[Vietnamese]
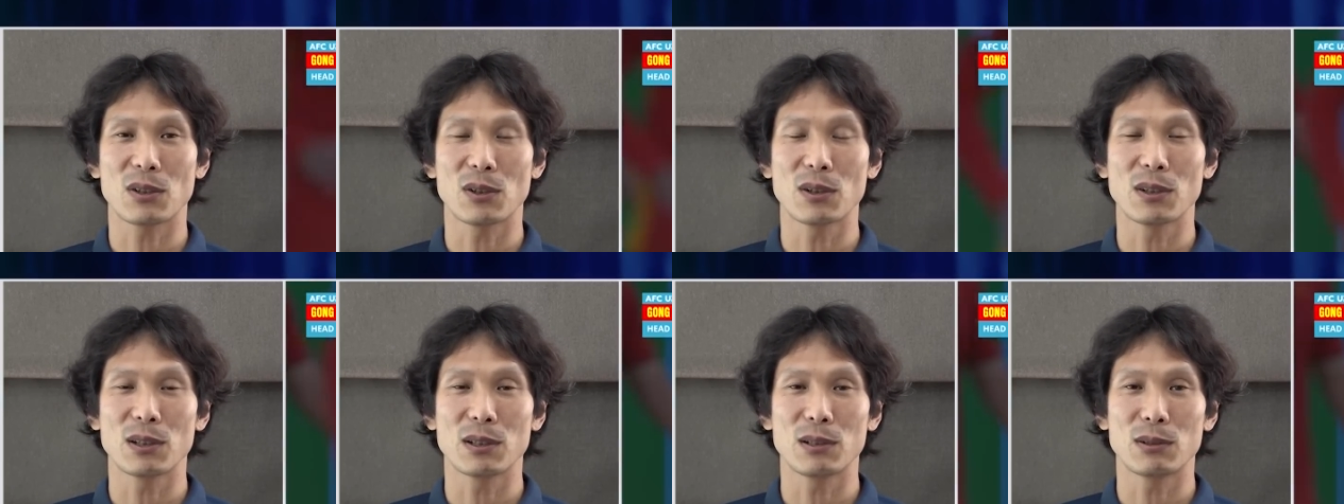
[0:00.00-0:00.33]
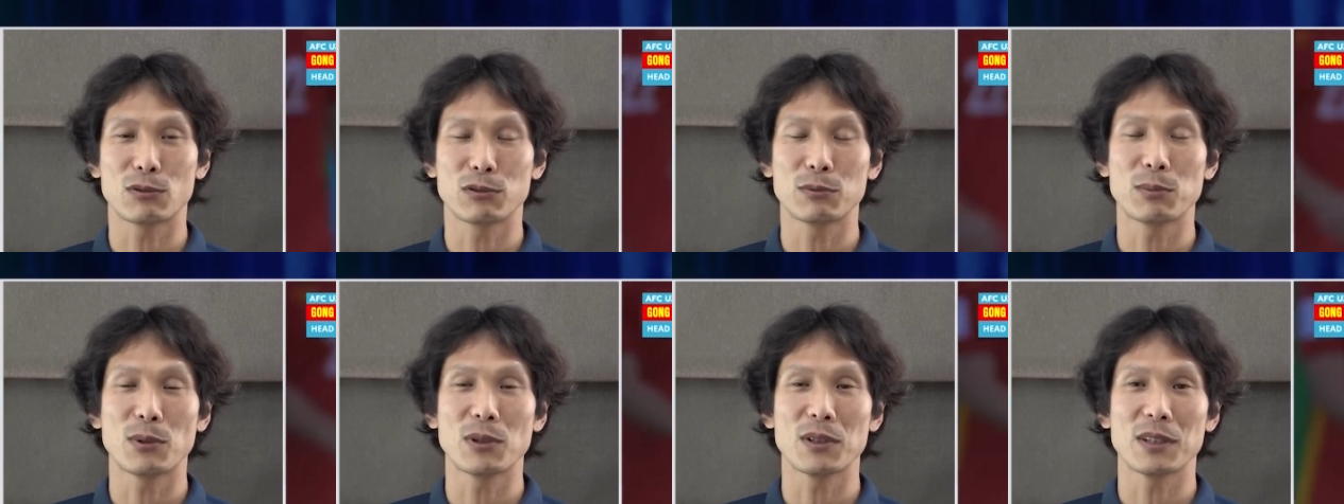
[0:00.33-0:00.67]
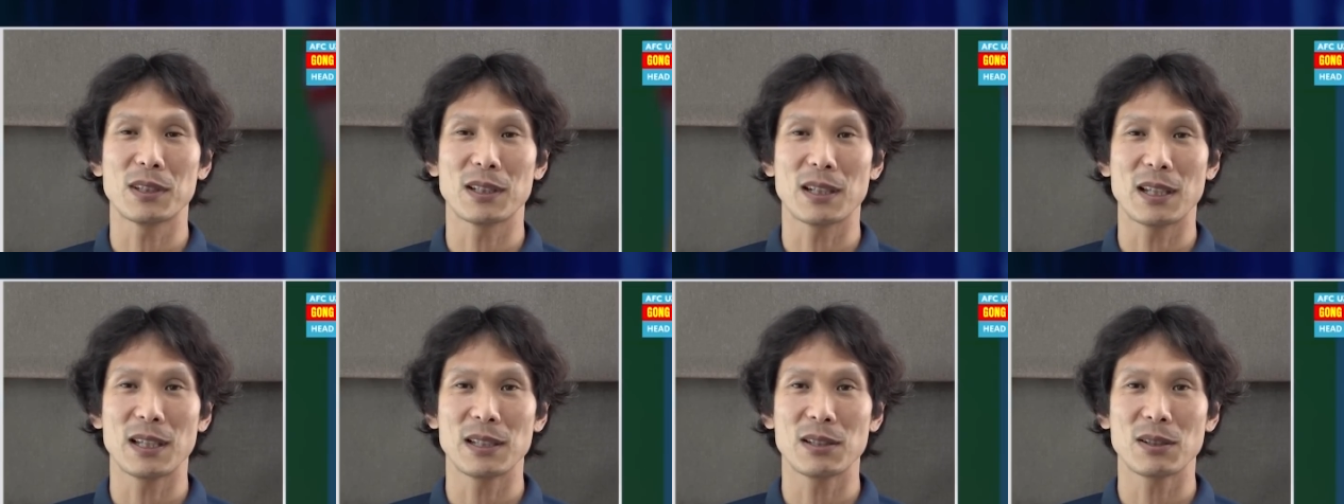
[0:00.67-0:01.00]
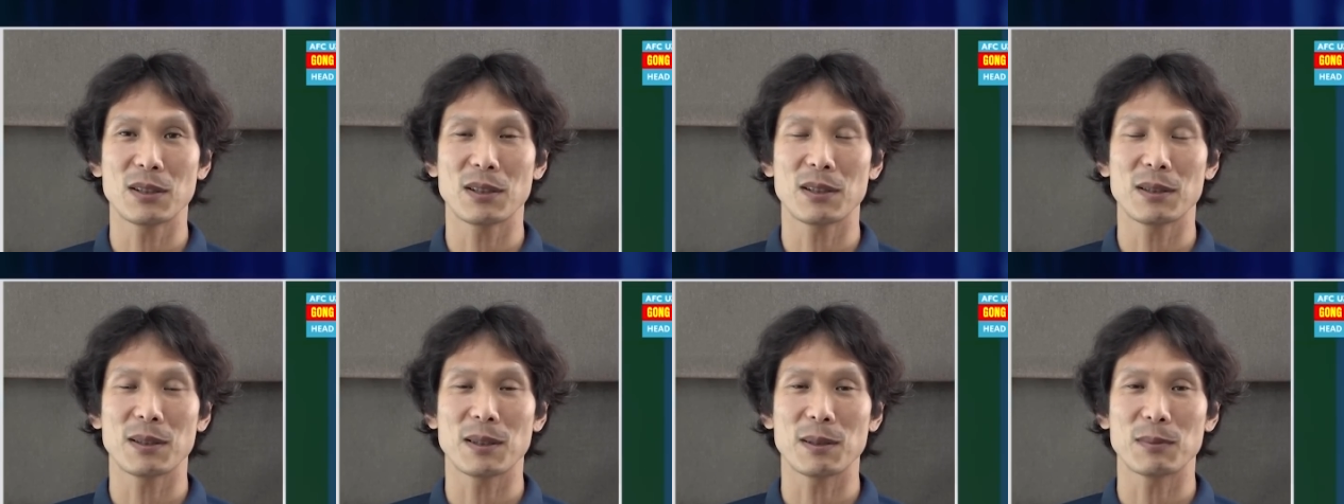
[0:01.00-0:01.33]
quá khứ, nên tôi
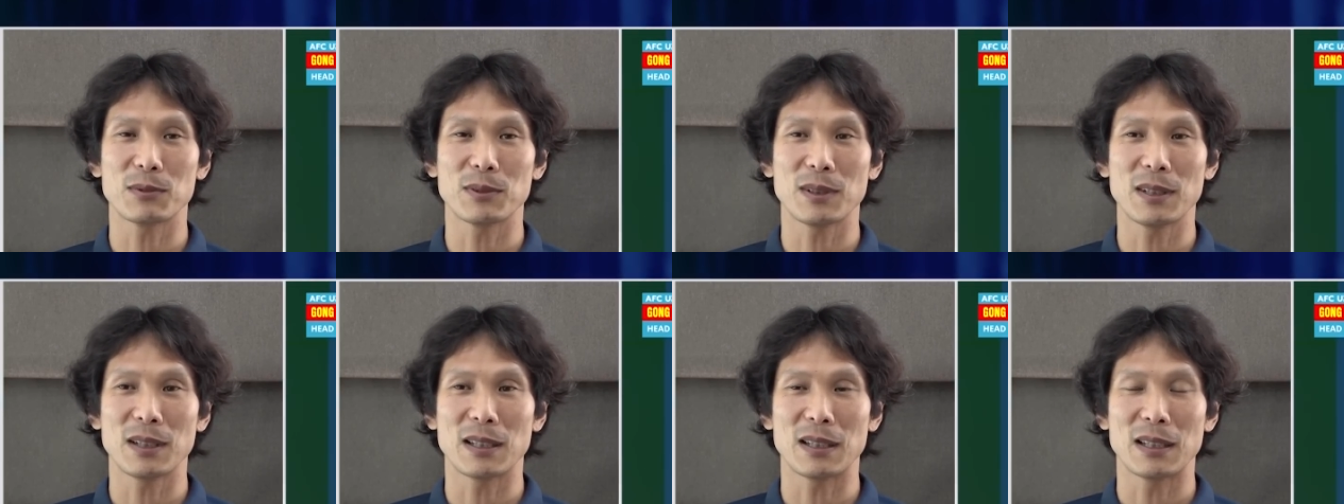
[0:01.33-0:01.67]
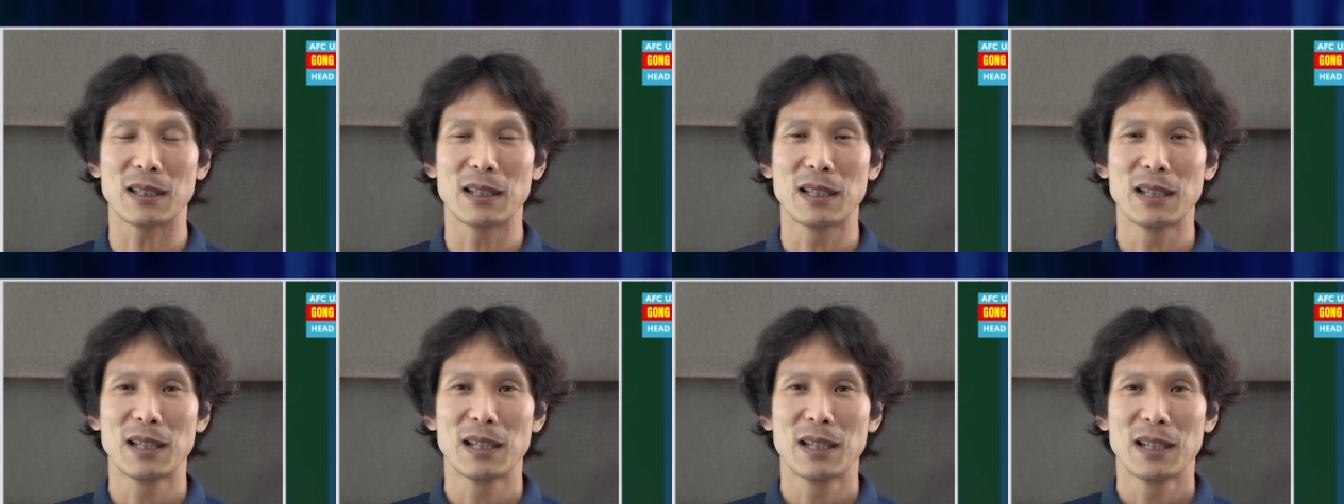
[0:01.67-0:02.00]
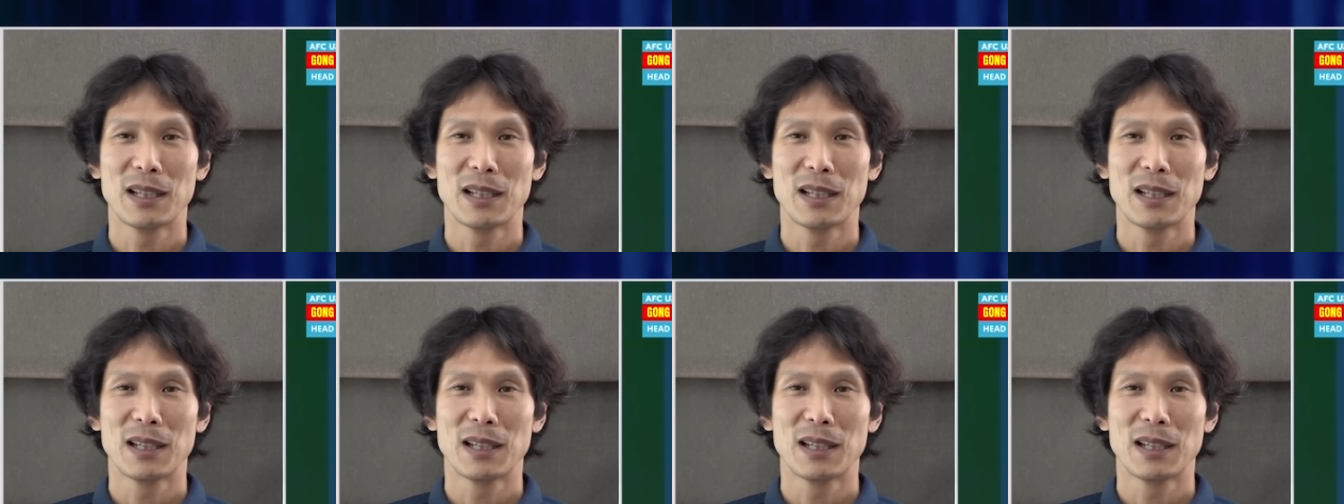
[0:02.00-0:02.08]
càng hiểu rất rõ.